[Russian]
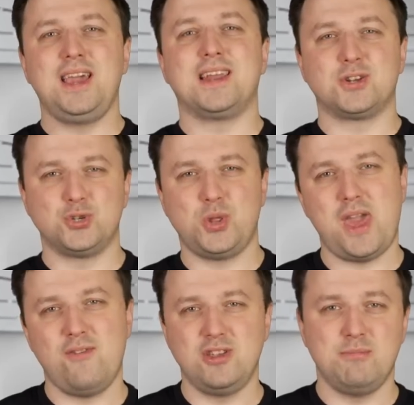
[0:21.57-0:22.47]
И хорошо, что
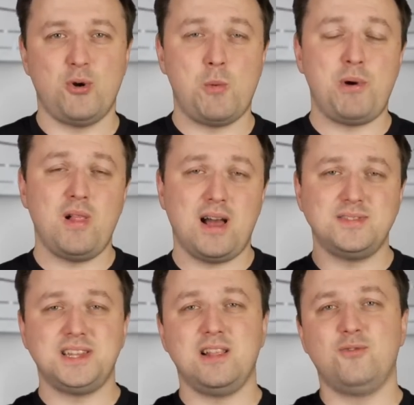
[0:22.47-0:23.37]
я его не покупал, а
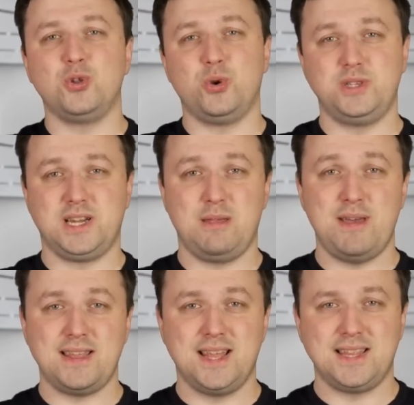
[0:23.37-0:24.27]
взял вот у этих
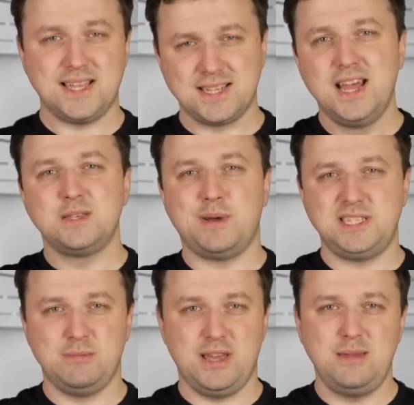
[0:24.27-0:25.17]
ребят на тест.
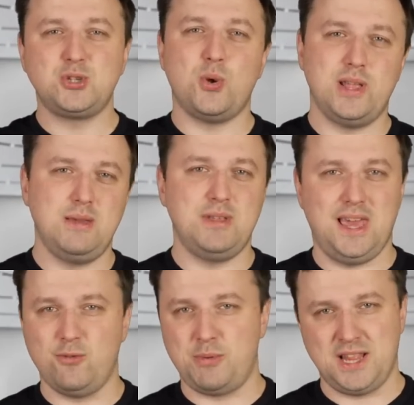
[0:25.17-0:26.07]
Спасибо им, что они
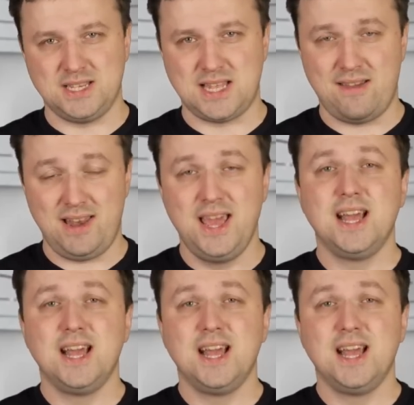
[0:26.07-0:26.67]
мне его предоставили.